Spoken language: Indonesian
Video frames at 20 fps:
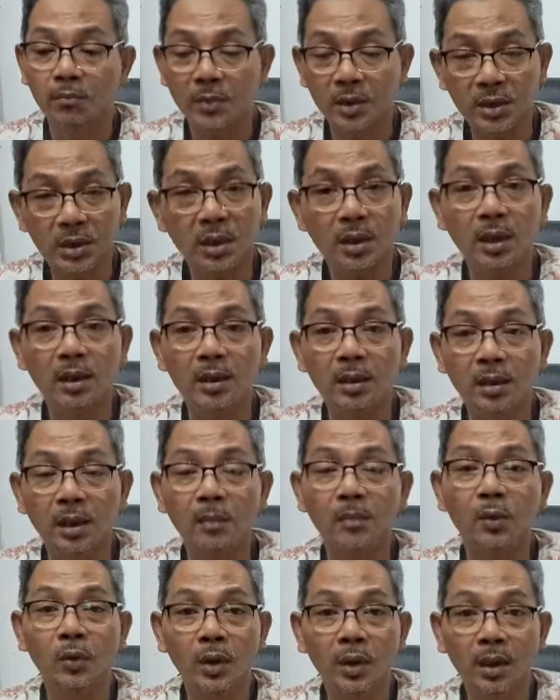mestinya
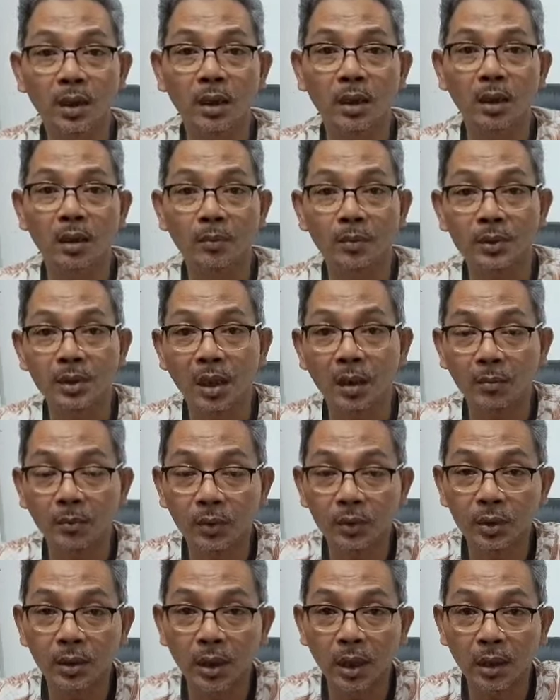tidak mungkin akan
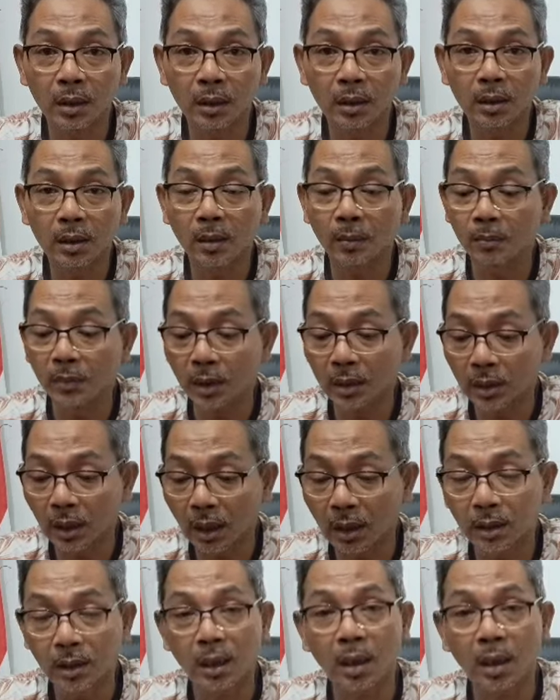menyambut dengan gembira,